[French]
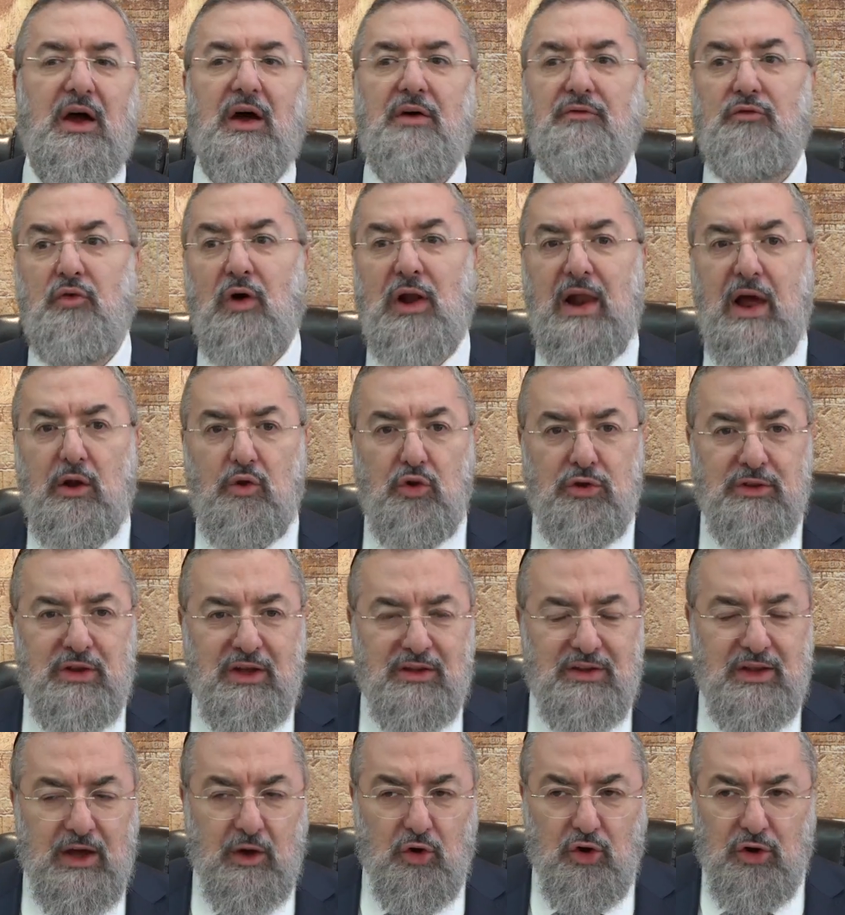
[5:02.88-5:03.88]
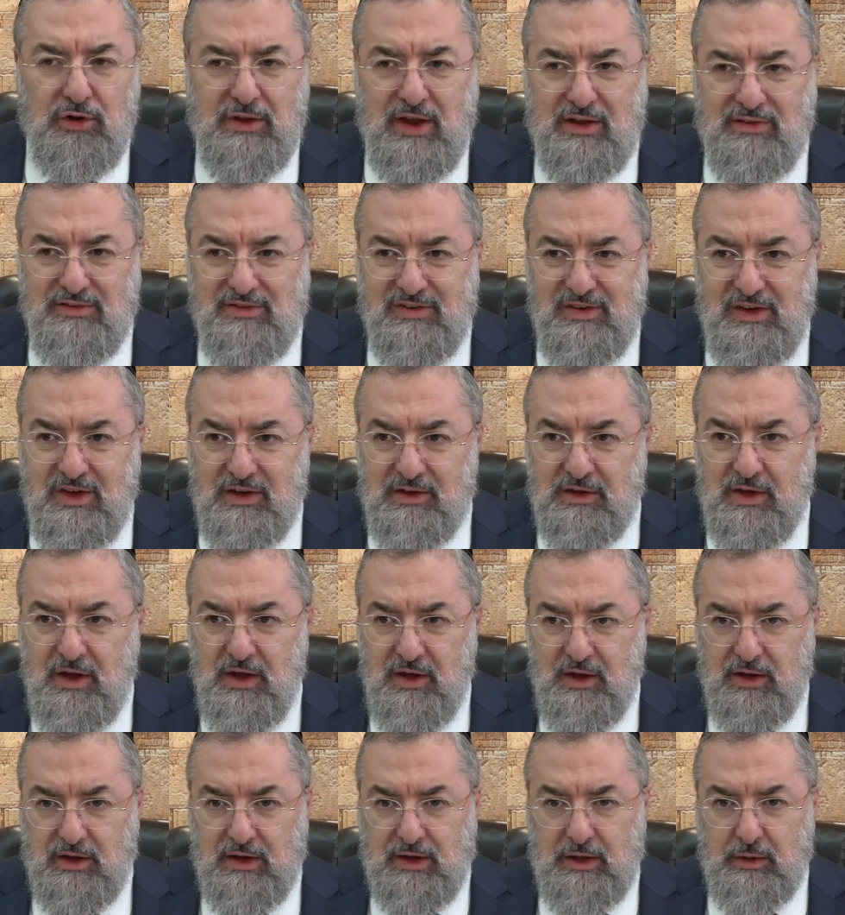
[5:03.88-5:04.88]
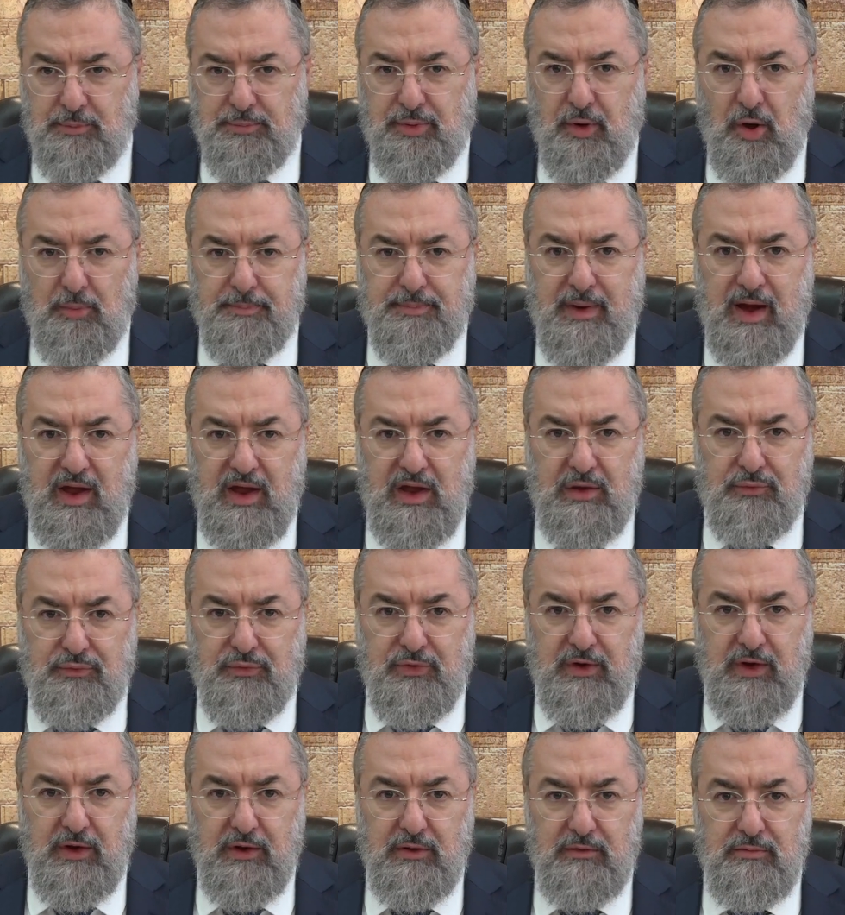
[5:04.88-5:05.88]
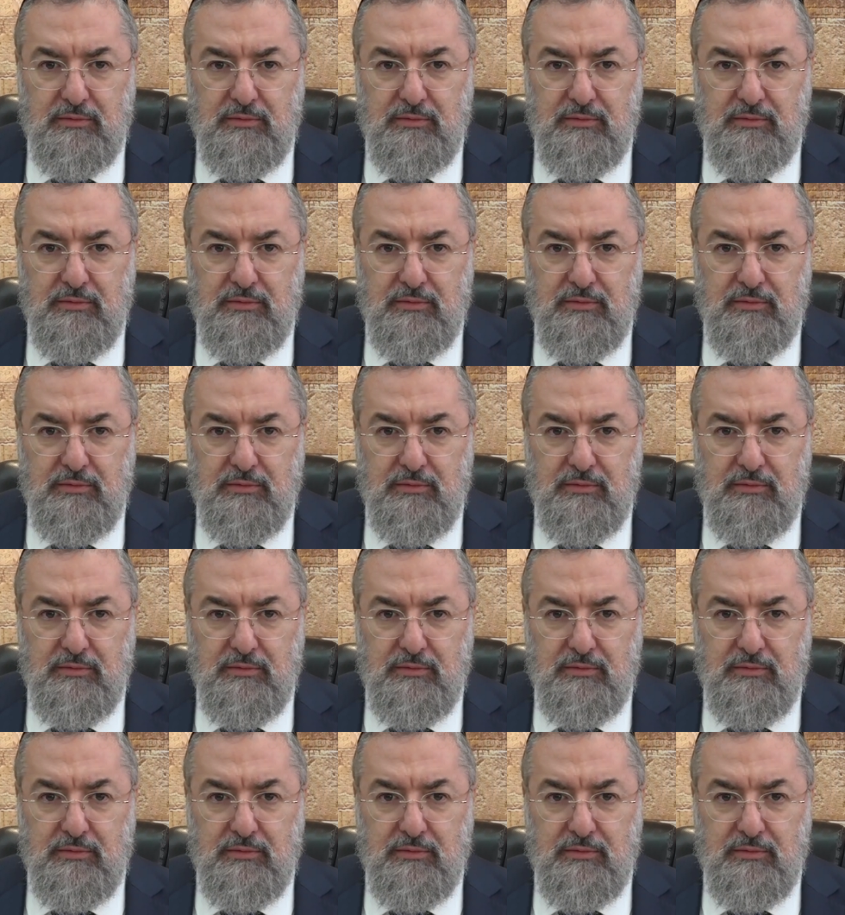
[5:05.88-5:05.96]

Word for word: Voilà le Néder onassine qui ne prend pas effet,